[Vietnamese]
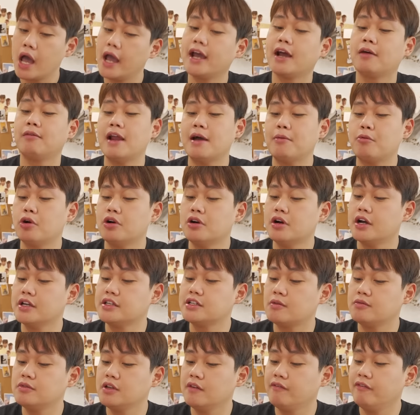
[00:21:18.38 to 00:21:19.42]
hẹn gặp lại mọi người
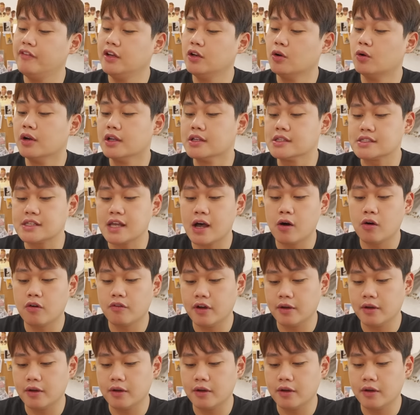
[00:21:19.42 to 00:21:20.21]
trong những video lần sau.